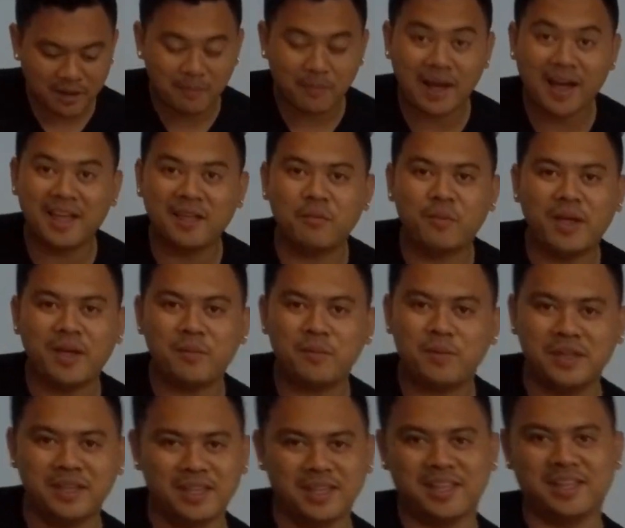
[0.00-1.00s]
bilang my
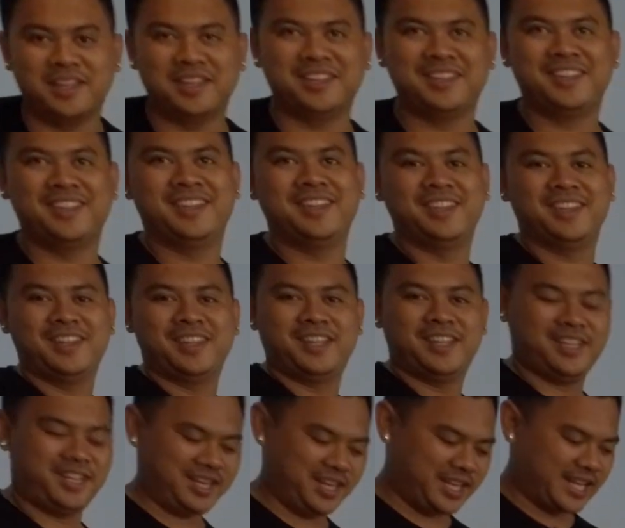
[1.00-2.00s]
baby.
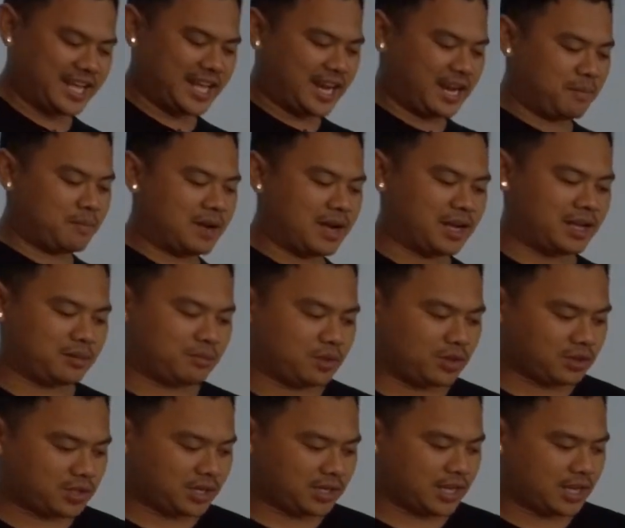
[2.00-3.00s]
Ini keren banget
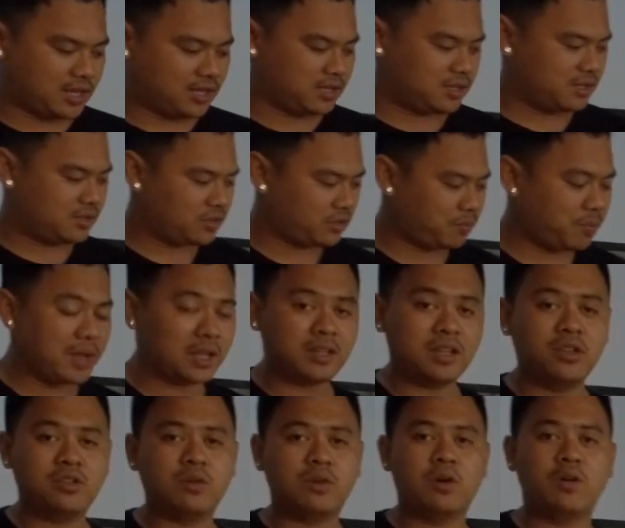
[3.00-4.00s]
motornya.
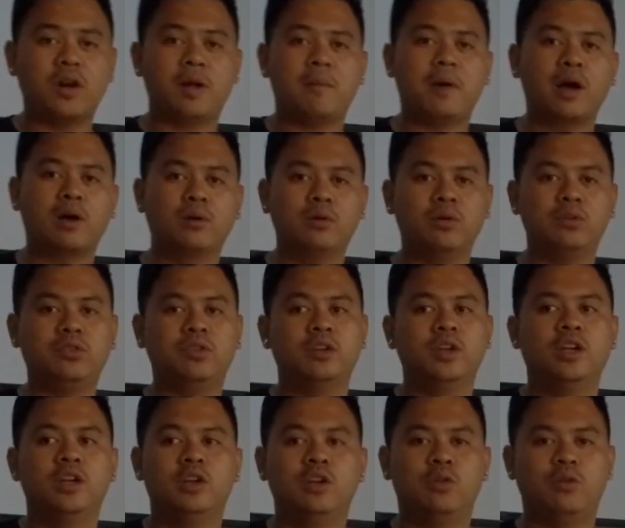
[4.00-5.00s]
Speknya juga udah bagus
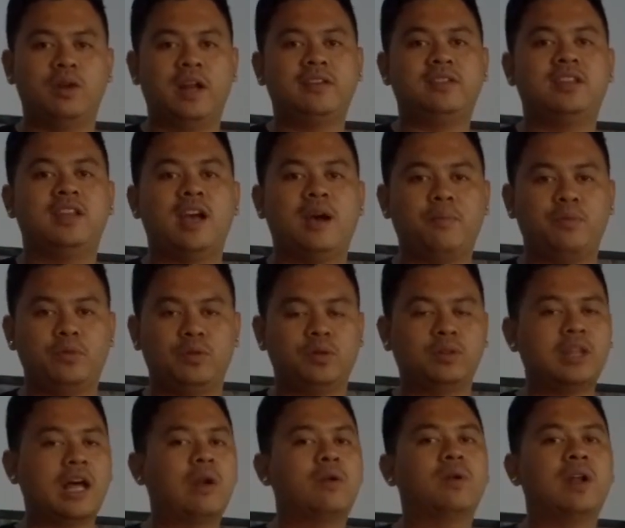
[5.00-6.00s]
udah siap
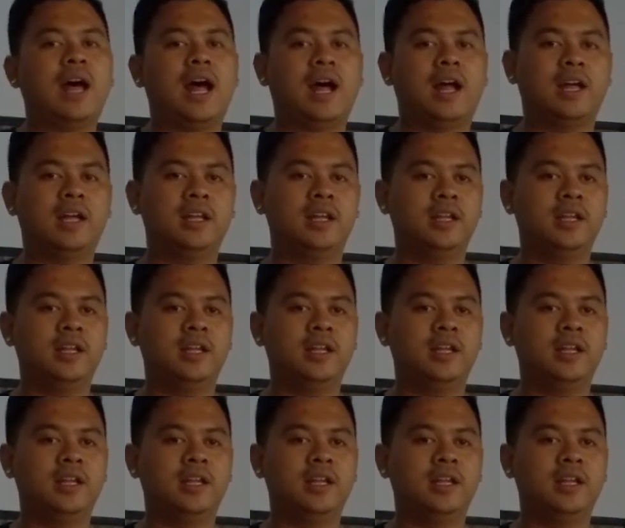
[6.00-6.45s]
untuk tarung lah.